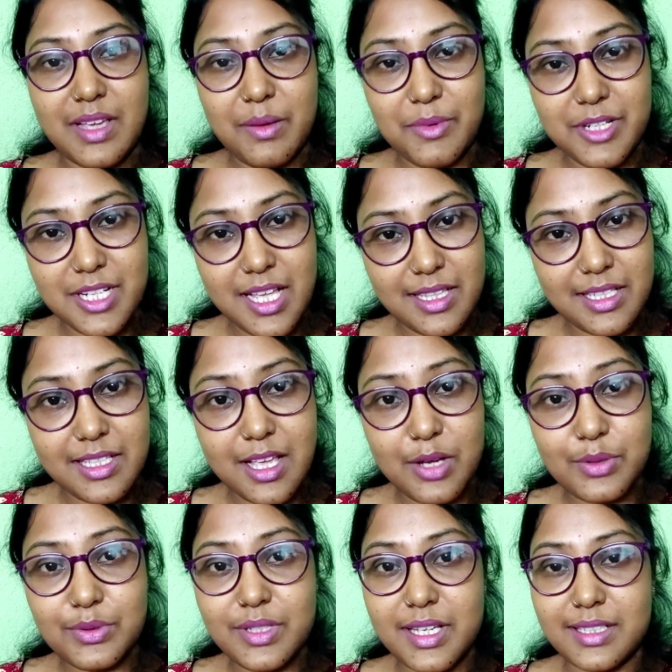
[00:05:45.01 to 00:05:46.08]
আমার সাথে
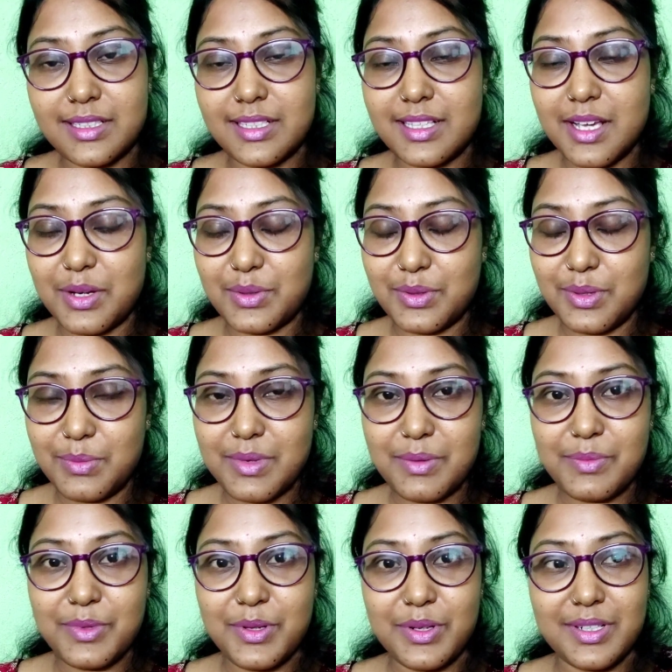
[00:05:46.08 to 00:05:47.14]
থাকো দেখতে থাকো আমার